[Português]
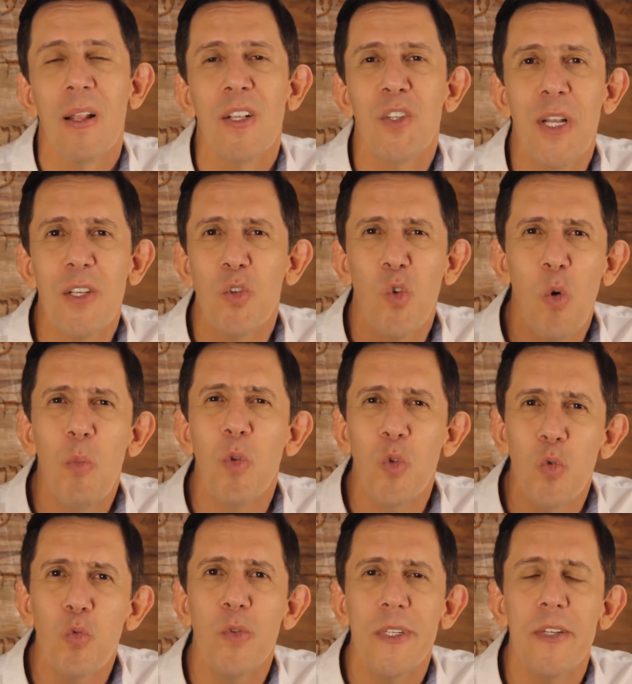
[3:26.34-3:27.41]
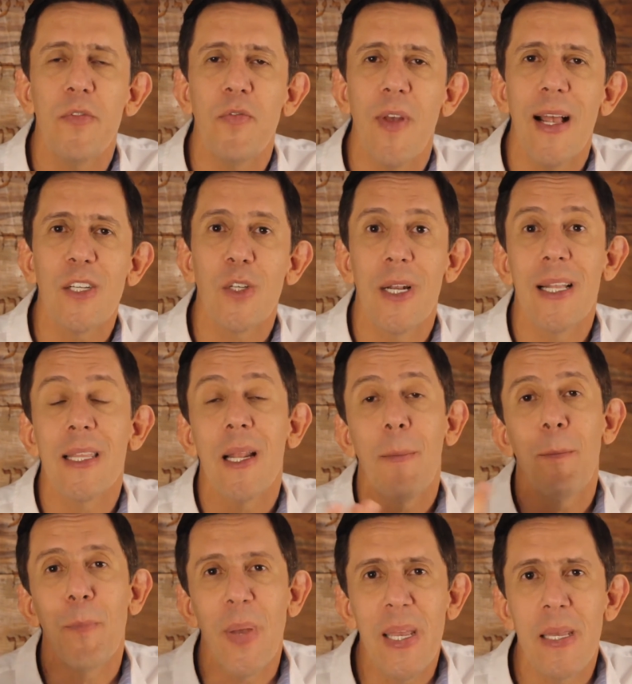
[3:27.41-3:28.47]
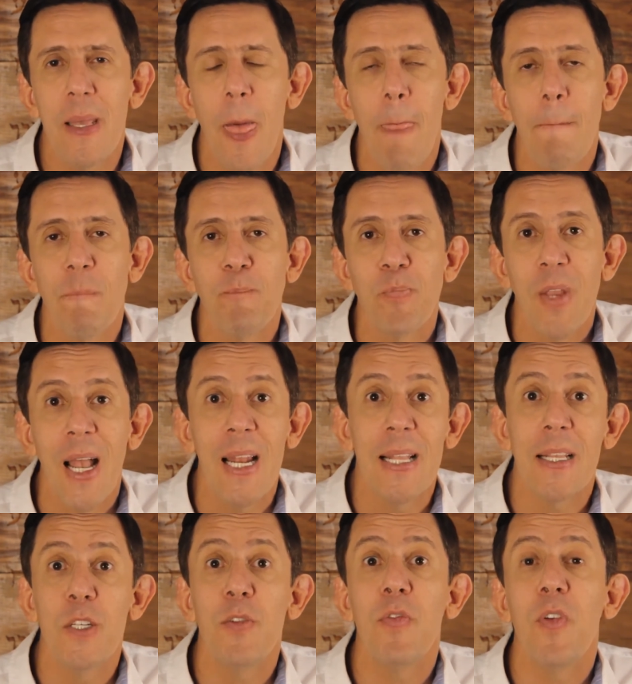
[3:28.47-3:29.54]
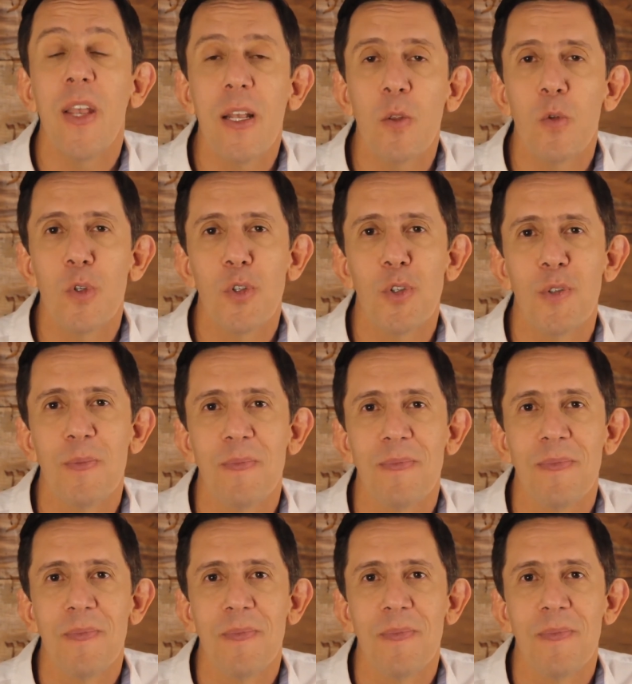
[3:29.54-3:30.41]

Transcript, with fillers: Gente, como tudo se fecha. A letra P é a letra de Vênus.